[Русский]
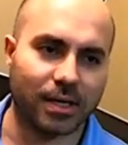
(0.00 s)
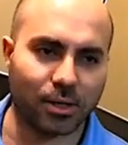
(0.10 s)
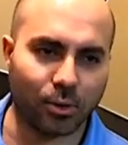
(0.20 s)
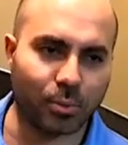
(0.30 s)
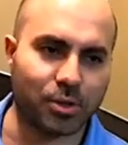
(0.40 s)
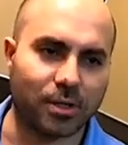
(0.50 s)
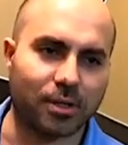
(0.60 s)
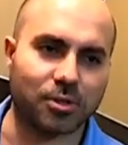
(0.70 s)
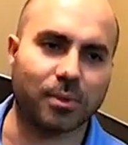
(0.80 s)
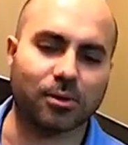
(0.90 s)
и общее
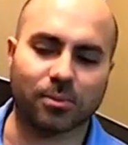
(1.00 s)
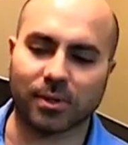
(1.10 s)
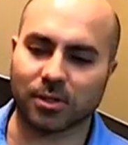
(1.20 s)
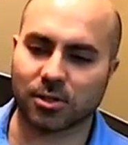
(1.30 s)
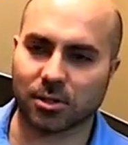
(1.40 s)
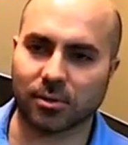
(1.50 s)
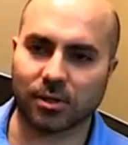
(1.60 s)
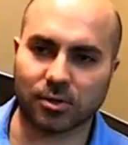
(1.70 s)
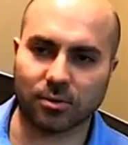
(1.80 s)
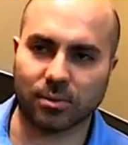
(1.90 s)
даже микробное число
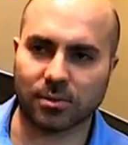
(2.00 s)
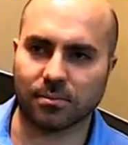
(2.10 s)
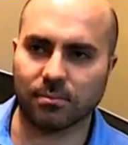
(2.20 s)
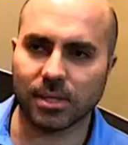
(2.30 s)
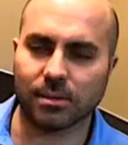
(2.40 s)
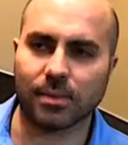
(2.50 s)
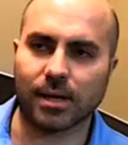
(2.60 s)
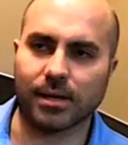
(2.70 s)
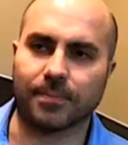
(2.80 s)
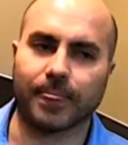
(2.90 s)
должно быть
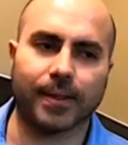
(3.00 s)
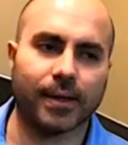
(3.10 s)
минимальным.